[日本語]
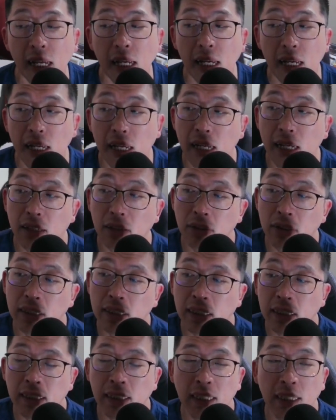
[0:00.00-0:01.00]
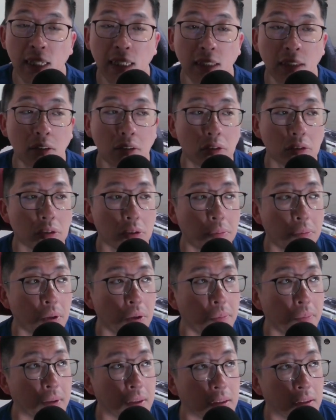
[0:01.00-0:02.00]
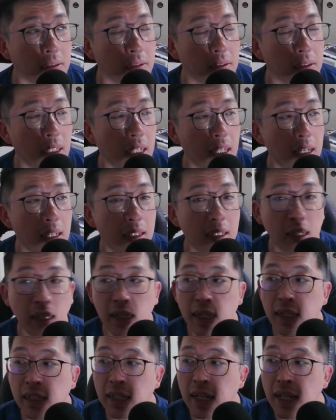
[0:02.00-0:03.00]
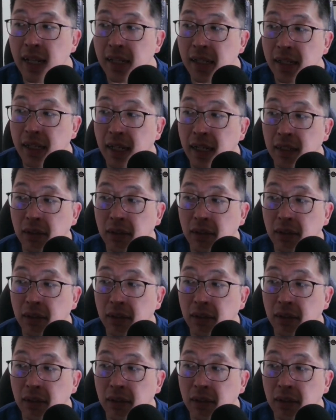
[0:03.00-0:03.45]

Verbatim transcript: えー、そのあたりでね、やっていこうと思います。で、でね、前回